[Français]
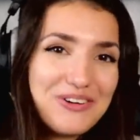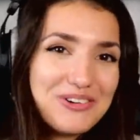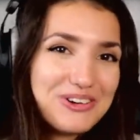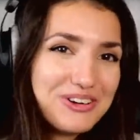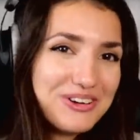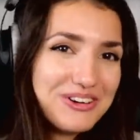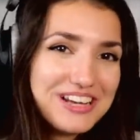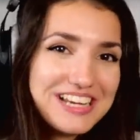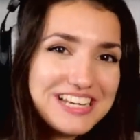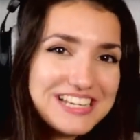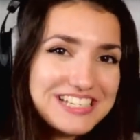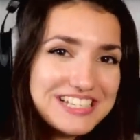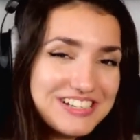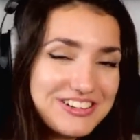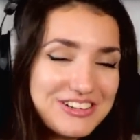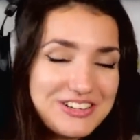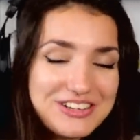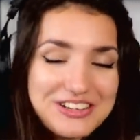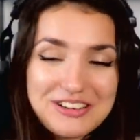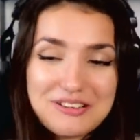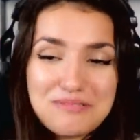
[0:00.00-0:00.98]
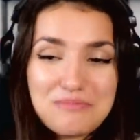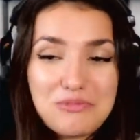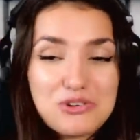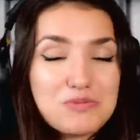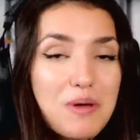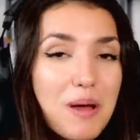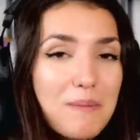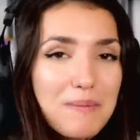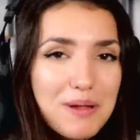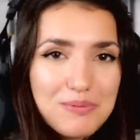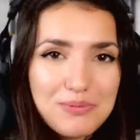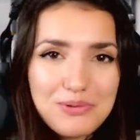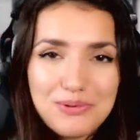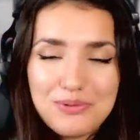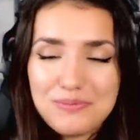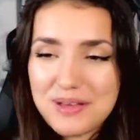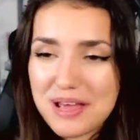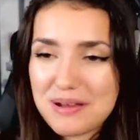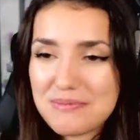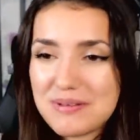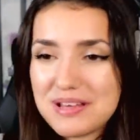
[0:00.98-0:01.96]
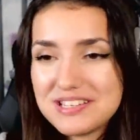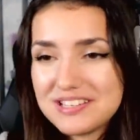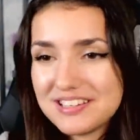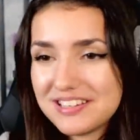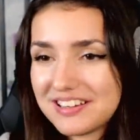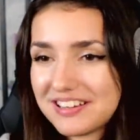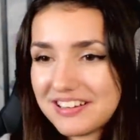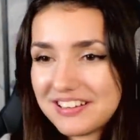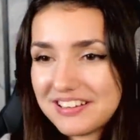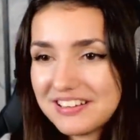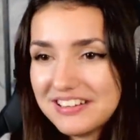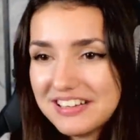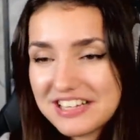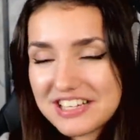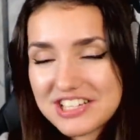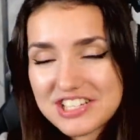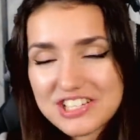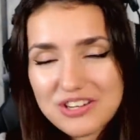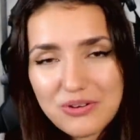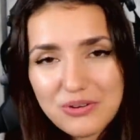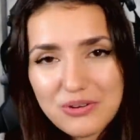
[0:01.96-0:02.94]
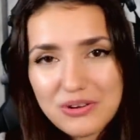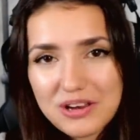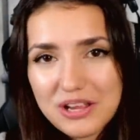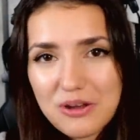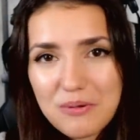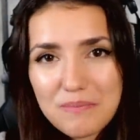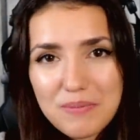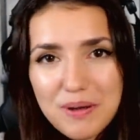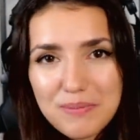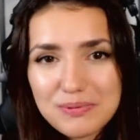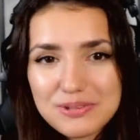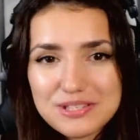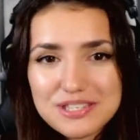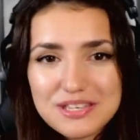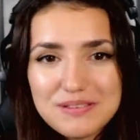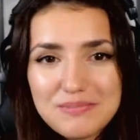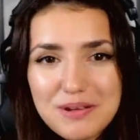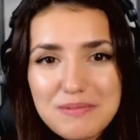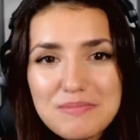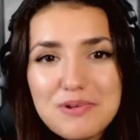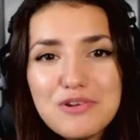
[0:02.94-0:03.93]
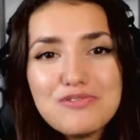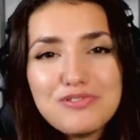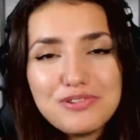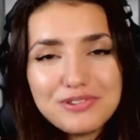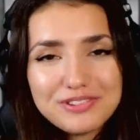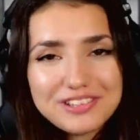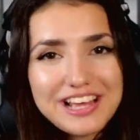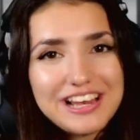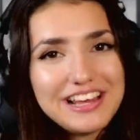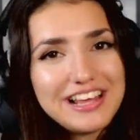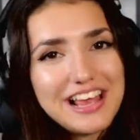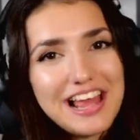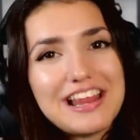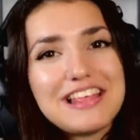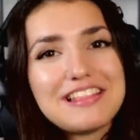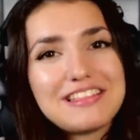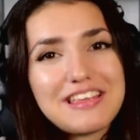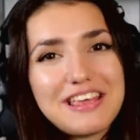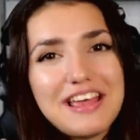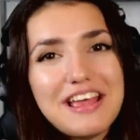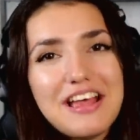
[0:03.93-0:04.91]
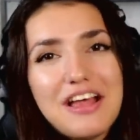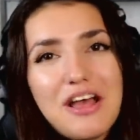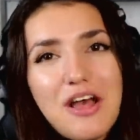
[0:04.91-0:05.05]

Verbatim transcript: engueulée. bon, je me rappelle plus, mais elle m'a dit euh, J'étais Je engueulée comme pas possible. Mais au fond d'elle, elle était